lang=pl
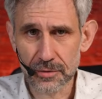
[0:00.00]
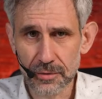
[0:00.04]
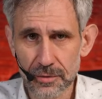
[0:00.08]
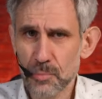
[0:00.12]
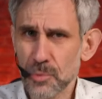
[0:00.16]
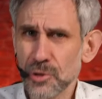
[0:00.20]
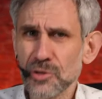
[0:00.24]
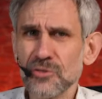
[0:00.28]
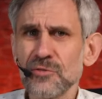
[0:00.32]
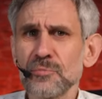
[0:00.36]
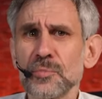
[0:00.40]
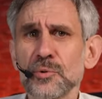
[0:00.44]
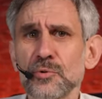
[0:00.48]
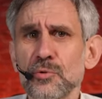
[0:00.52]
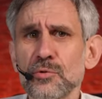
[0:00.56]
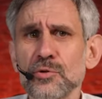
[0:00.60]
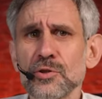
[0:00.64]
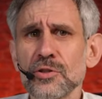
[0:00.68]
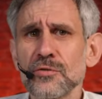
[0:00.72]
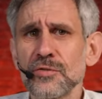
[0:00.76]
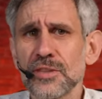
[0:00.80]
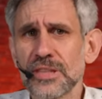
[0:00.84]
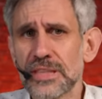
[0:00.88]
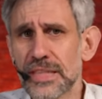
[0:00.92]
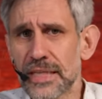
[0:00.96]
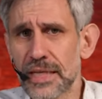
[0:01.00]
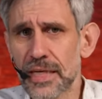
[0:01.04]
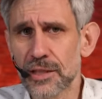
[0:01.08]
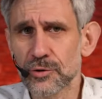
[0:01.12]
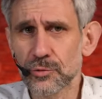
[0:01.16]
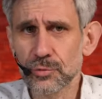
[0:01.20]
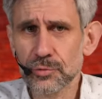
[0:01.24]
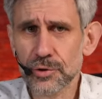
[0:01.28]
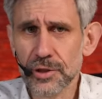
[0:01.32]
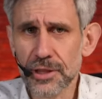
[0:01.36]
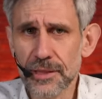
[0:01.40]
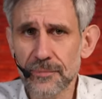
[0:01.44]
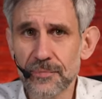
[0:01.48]
Motyw podróży w
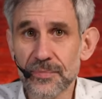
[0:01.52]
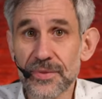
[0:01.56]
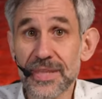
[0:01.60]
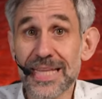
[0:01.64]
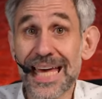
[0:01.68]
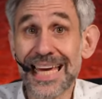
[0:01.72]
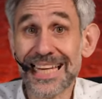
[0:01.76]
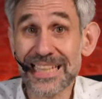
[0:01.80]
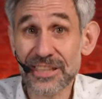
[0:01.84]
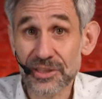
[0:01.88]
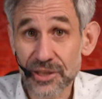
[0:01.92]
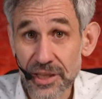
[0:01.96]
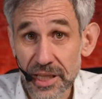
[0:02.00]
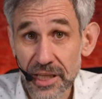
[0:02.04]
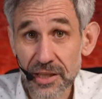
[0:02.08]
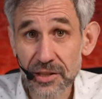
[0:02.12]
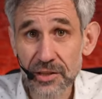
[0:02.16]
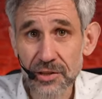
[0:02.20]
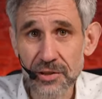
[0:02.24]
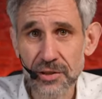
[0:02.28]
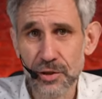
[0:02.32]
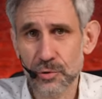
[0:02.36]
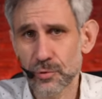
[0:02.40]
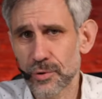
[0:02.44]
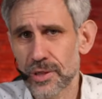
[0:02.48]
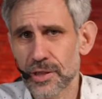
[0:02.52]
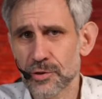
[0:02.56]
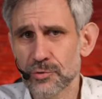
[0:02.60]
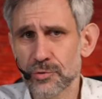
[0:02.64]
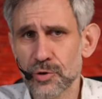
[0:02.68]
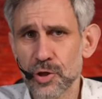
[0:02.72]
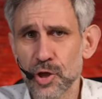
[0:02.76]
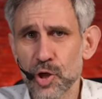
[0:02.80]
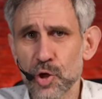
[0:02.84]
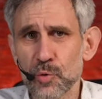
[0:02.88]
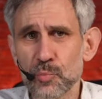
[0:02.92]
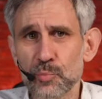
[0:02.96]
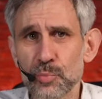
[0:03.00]
literaturze najczęściej ukazuje